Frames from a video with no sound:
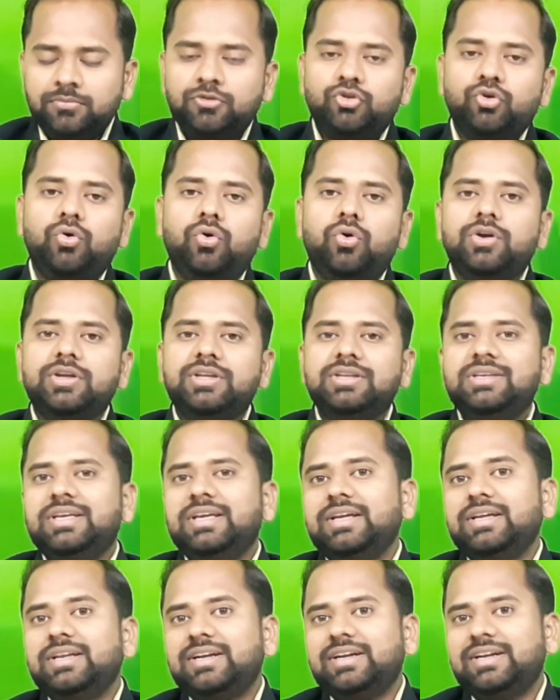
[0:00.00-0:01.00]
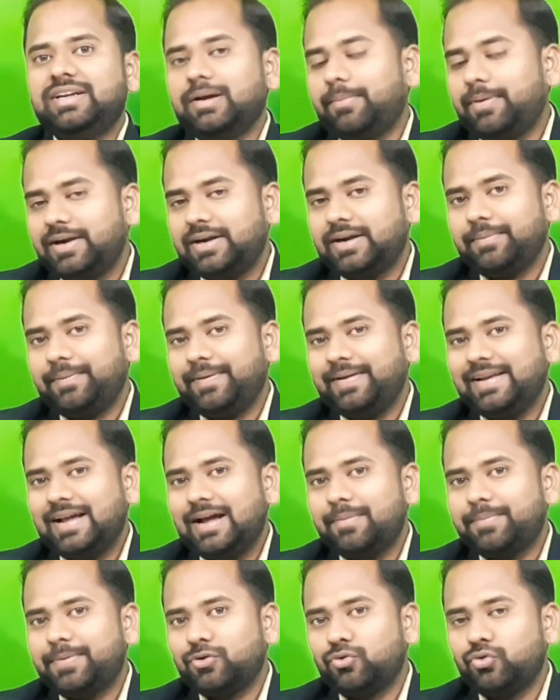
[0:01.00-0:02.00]
तो ये डबल डबल
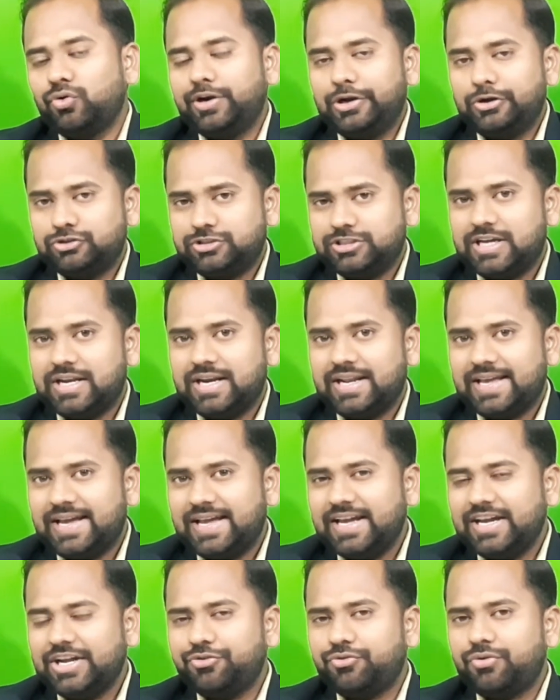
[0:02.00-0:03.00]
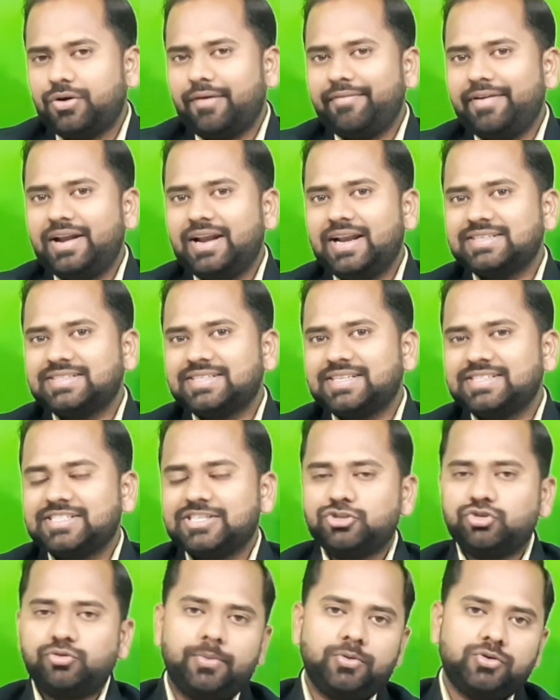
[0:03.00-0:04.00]
यहाँ पर गुड न्यूज़ निकल के आए है कि ड्राइविंग लाइसेंस
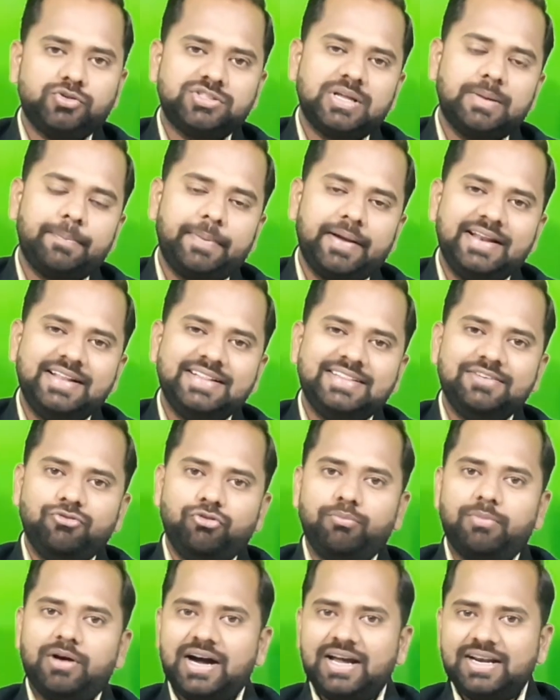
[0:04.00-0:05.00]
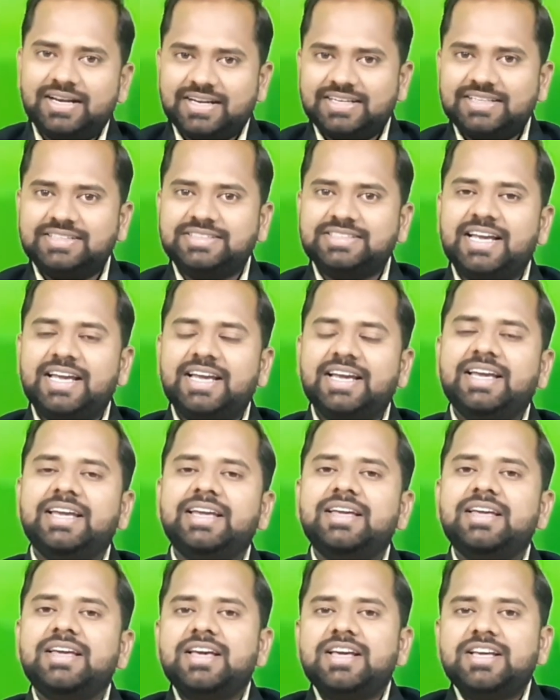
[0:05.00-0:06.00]
की जो व्यवस्था पहले थी वो बहाल कर दी जाएगी
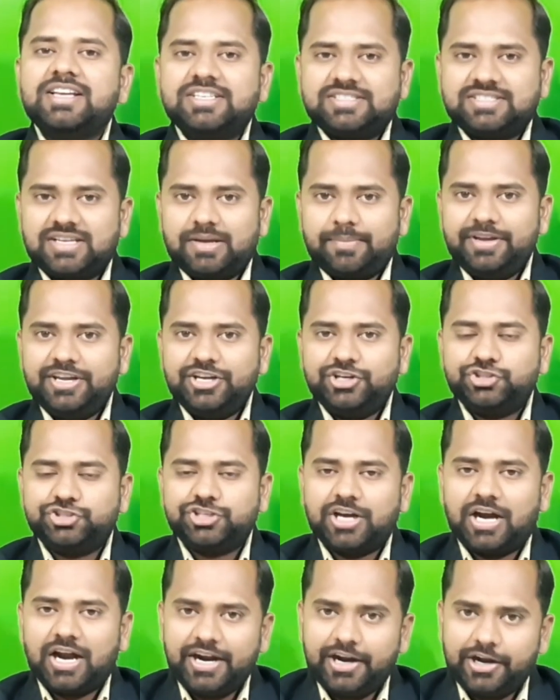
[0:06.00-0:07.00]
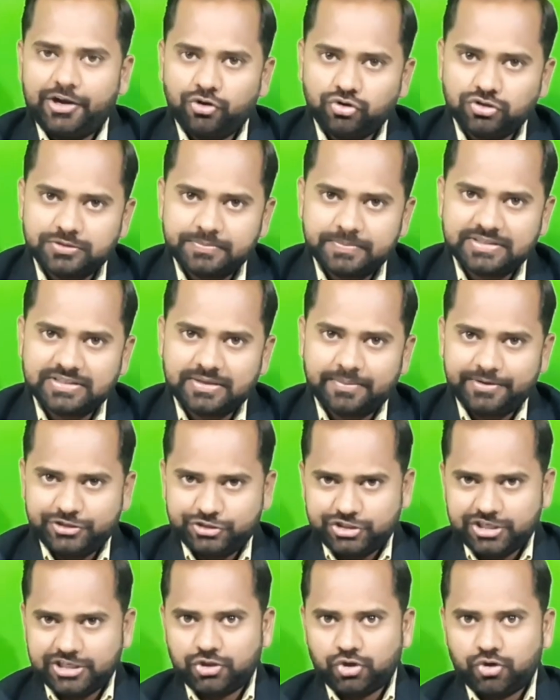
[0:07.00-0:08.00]
सभी आर में सभी
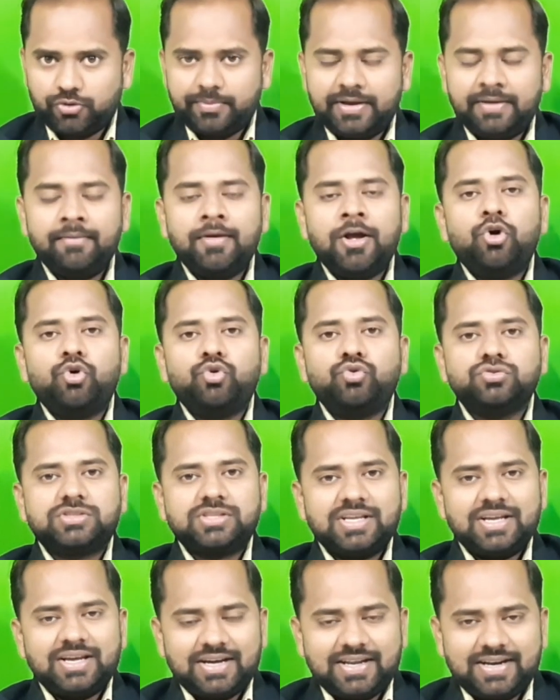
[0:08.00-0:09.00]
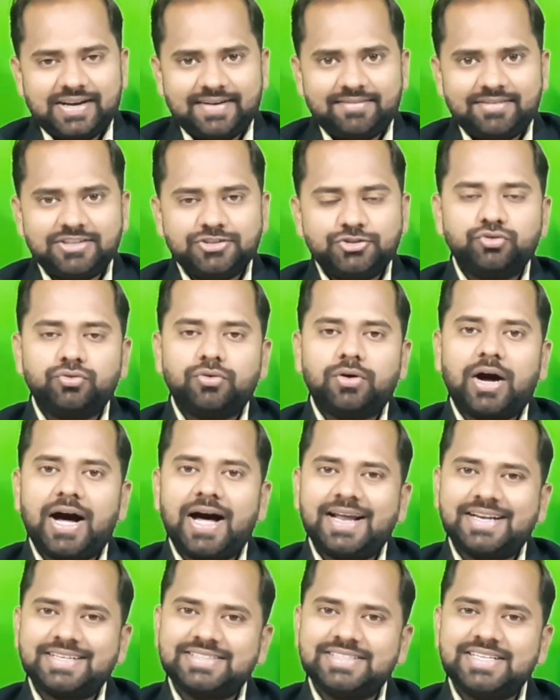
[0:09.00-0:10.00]
क्षेत्रों में उसके अलावा जो
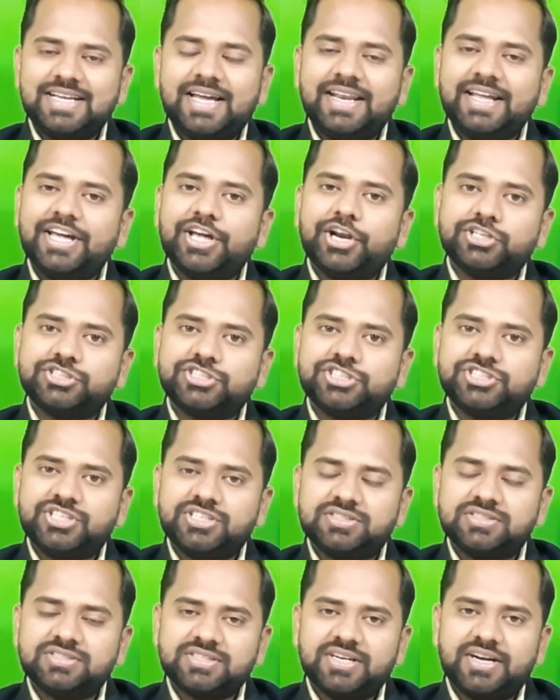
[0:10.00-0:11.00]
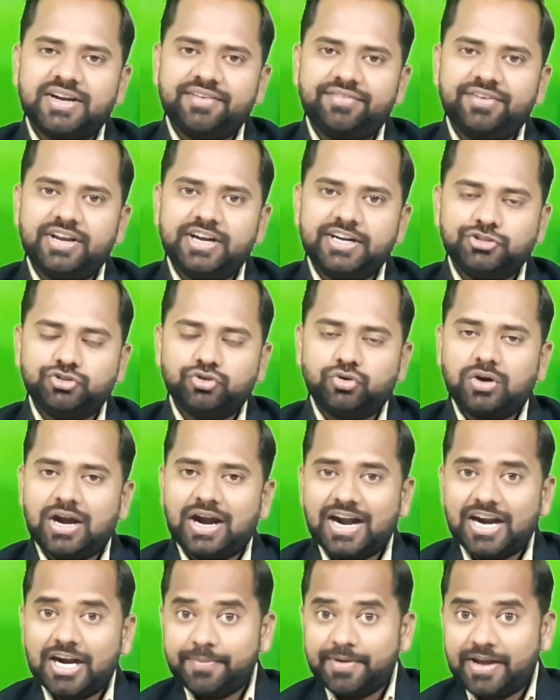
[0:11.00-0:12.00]
आर यानी कि रजिस्ट्रेशन सर्टिफिकेट जो
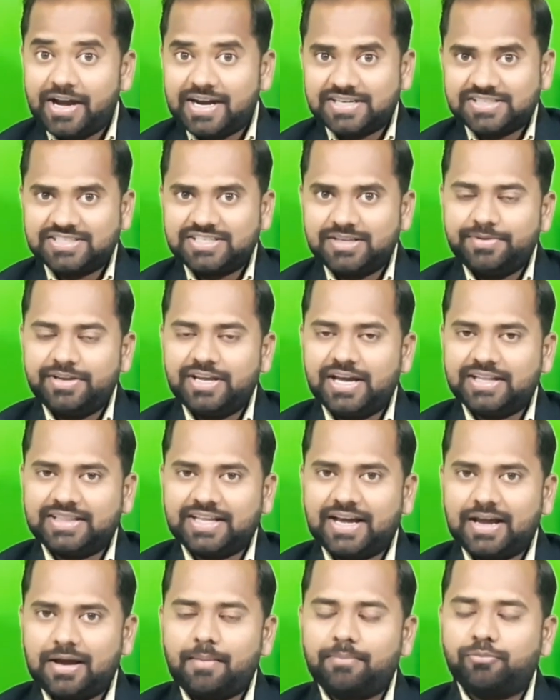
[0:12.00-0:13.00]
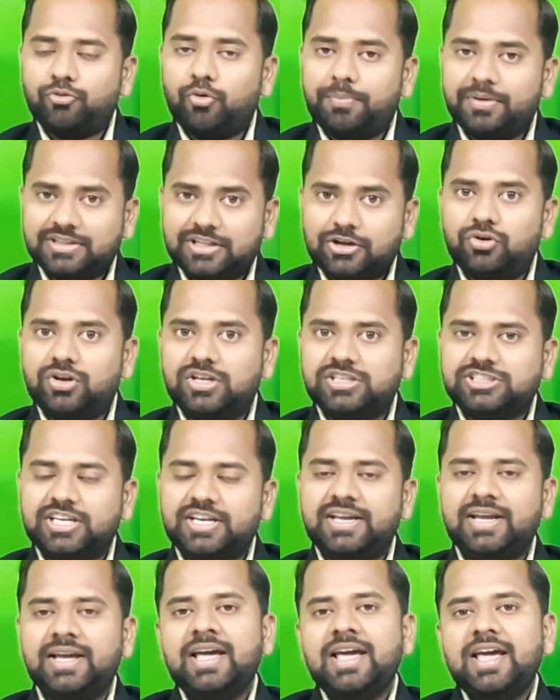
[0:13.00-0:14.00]
कार्ड में आर भी आता है आपको पता होना
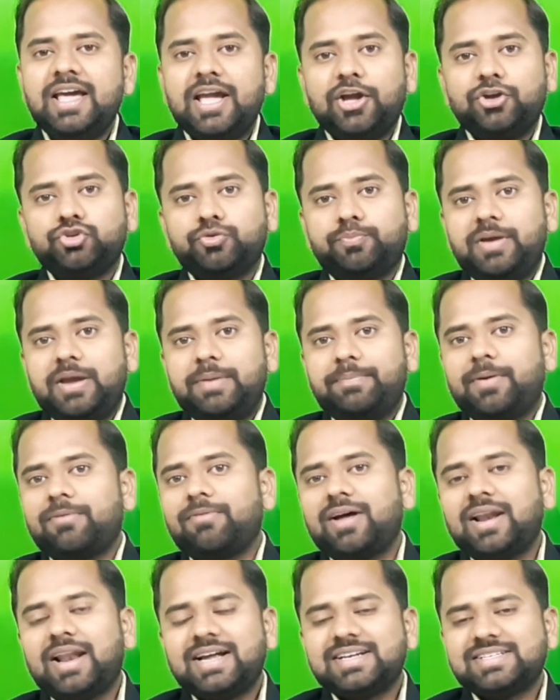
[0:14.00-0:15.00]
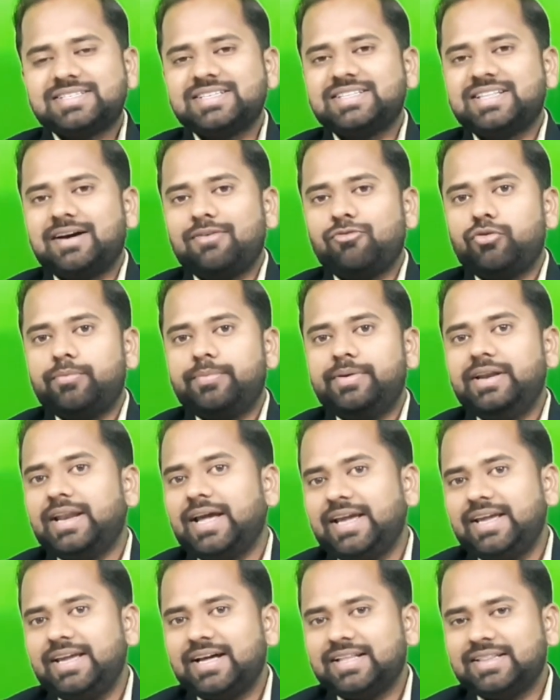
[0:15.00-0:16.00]
चाहिए कि जो पेपर वाला आर था वो अभी
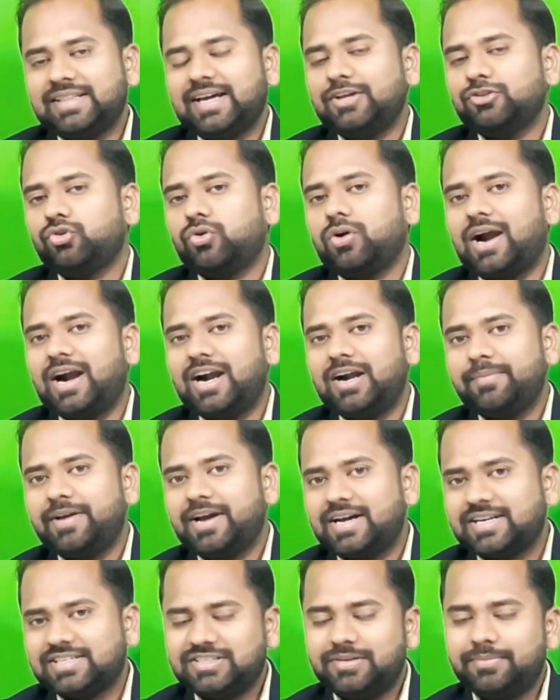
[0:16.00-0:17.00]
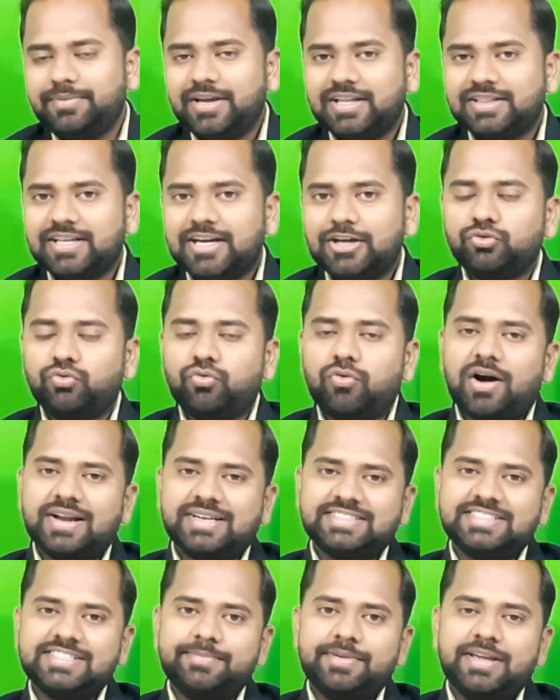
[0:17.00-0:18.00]
नहीं आता है तो कार्ड में आर भी आता है तो वो
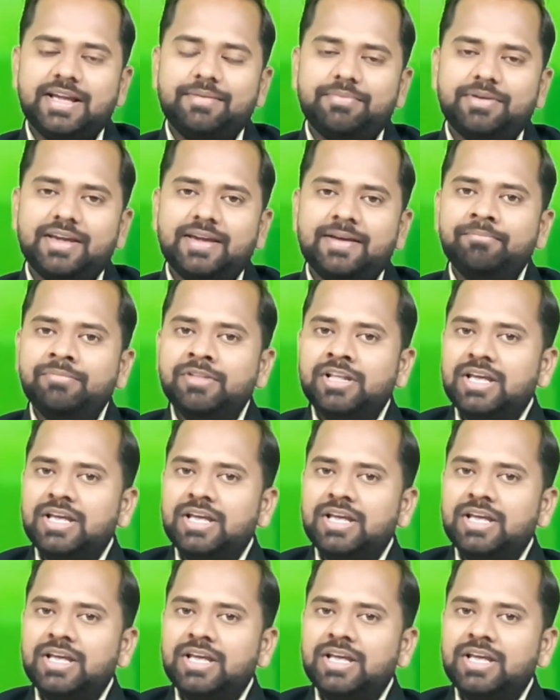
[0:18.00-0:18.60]
आर भी आपके